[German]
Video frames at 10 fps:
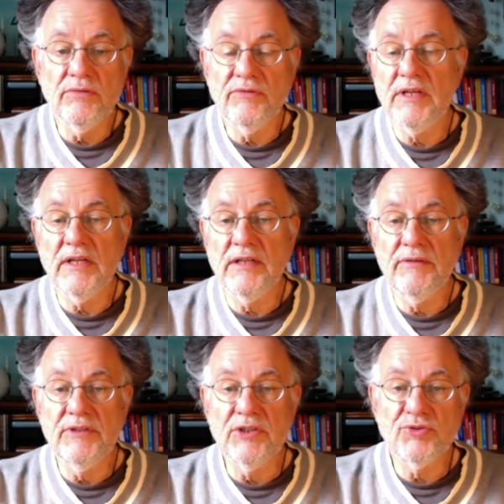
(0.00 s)
sie kann dann
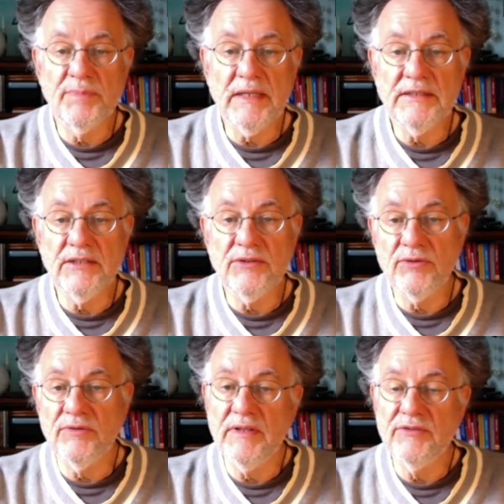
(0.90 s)
wieder sprechen
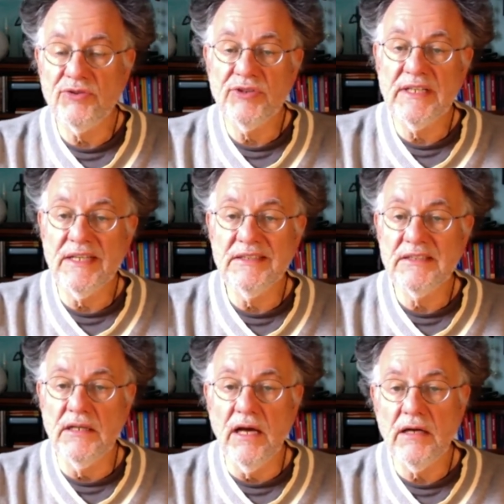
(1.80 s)
und wenn solche ganz
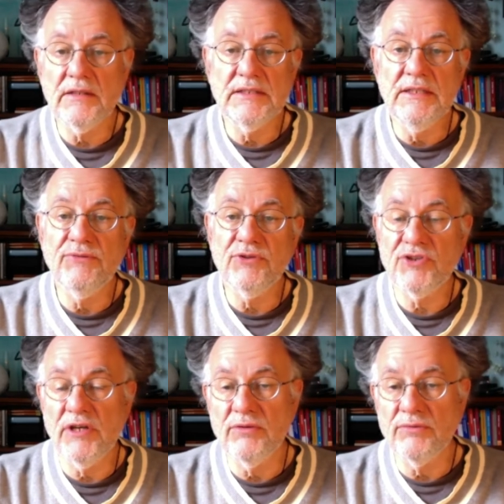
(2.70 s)
klaren
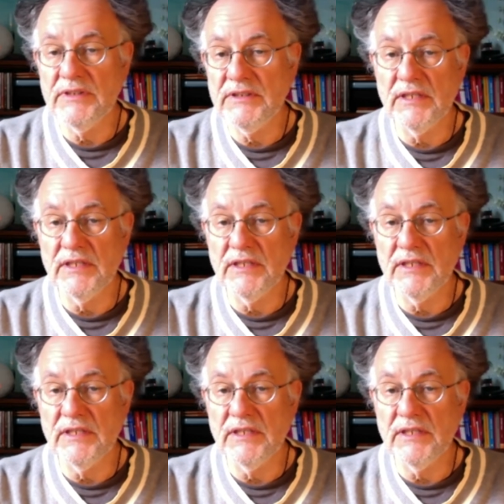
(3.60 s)
Zielvorstellungen nicht